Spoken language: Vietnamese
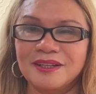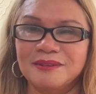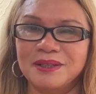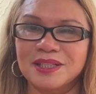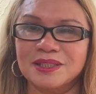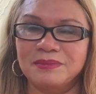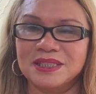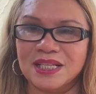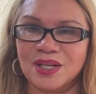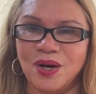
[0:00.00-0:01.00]
à, mình
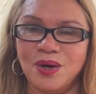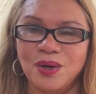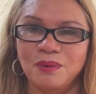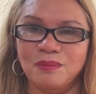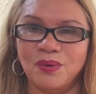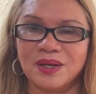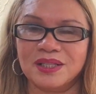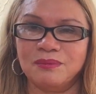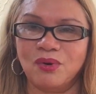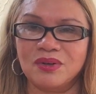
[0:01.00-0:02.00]
mình sẽ có một
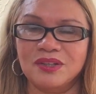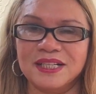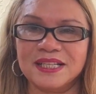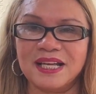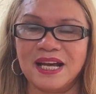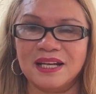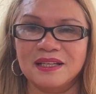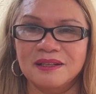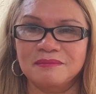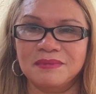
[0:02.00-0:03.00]
cái một lượng khách hàng
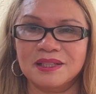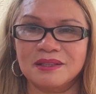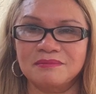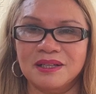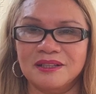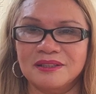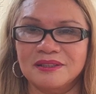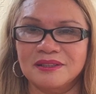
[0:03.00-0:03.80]
mà mà